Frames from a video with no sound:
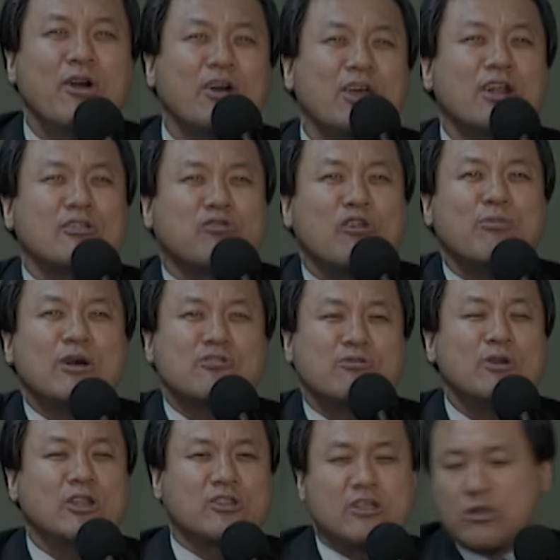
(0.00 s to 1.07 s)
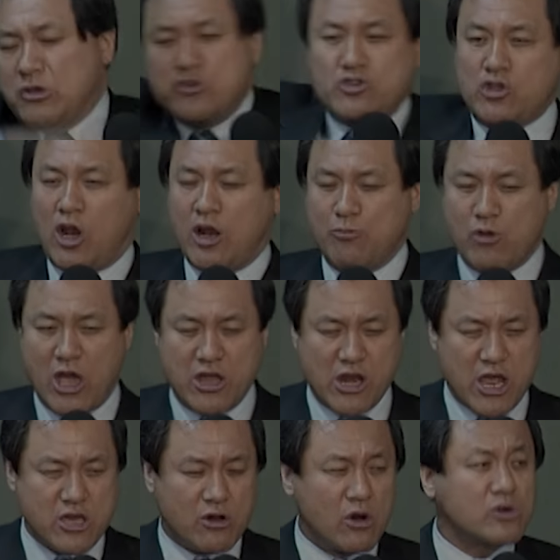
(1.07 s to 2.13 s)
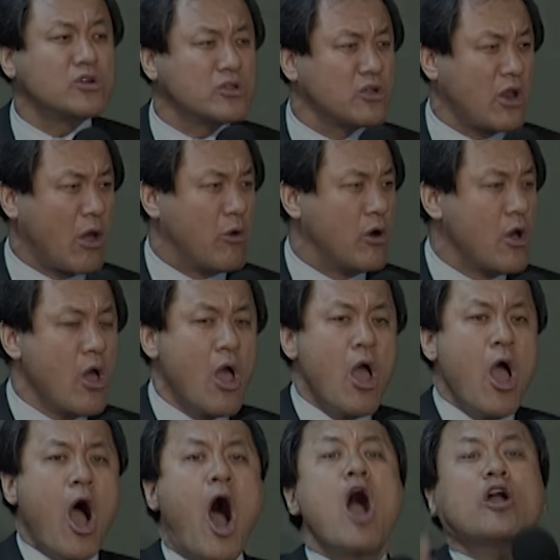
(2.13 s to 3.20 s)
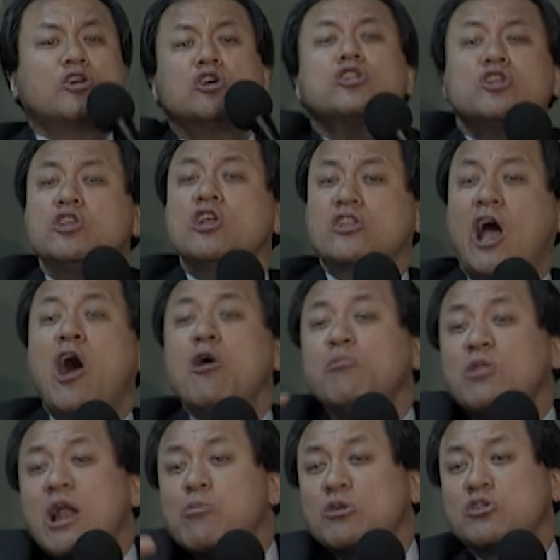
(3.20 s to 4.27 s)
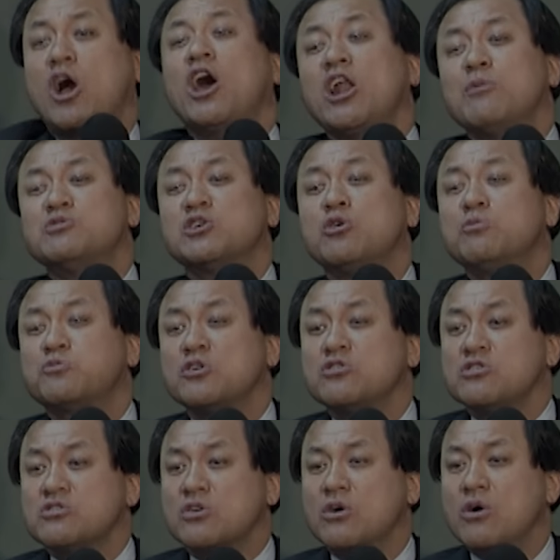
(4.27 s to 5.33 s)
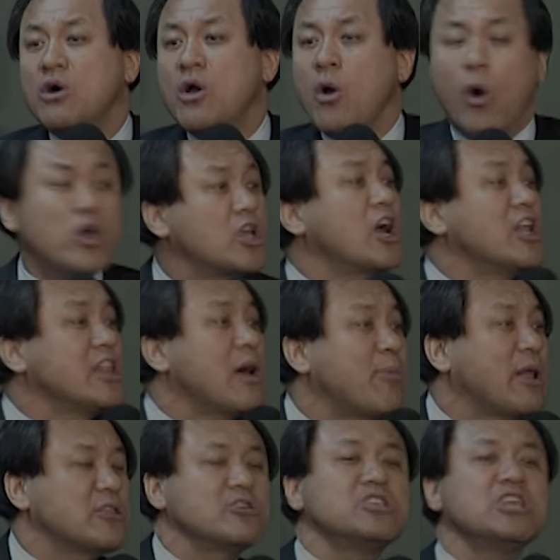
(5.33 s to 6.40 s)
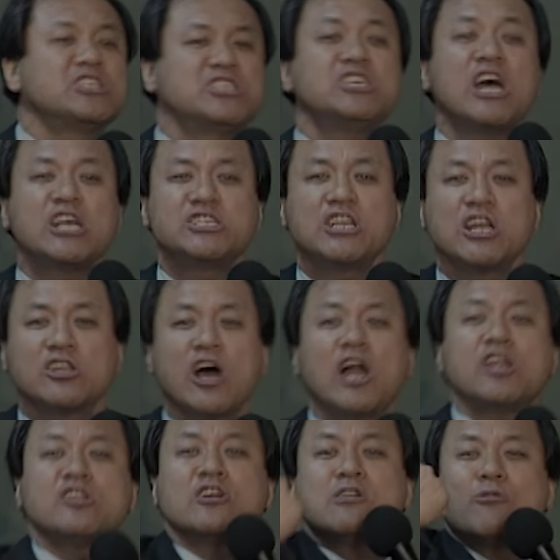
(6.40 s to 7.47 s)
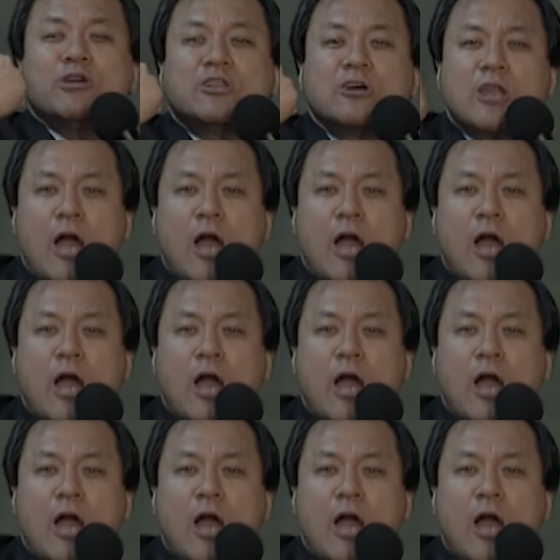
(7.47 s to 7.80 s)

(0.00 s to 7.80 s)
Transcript: 여기를 두번 주물렀더니 이 사람 왜 이래? 이거 그러더래요. 아, 그러더니 다음날부터 할아버지가 없어졌어. 어디 갔나 봤더니 지하실에서 아린 들고 있더래.